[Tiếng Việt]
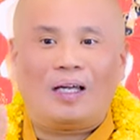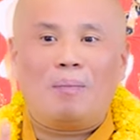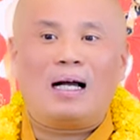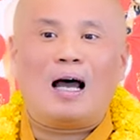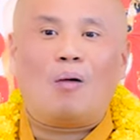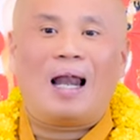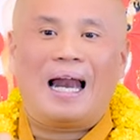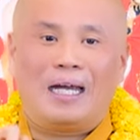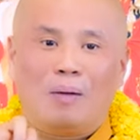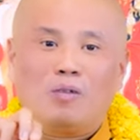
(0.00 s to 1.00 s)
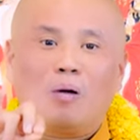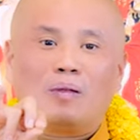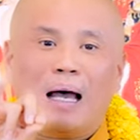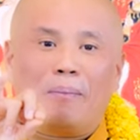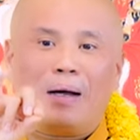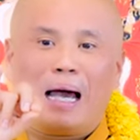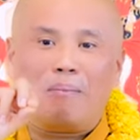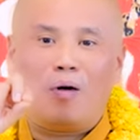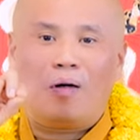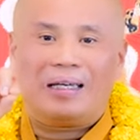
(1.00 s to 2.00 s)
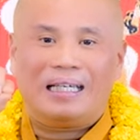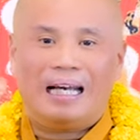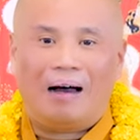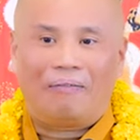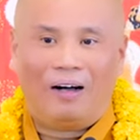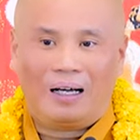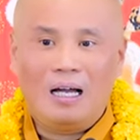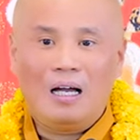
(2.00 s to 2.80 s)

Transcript: cái bắt đầu làm niệm trong tâm Nam Mô A Di Đà Phật.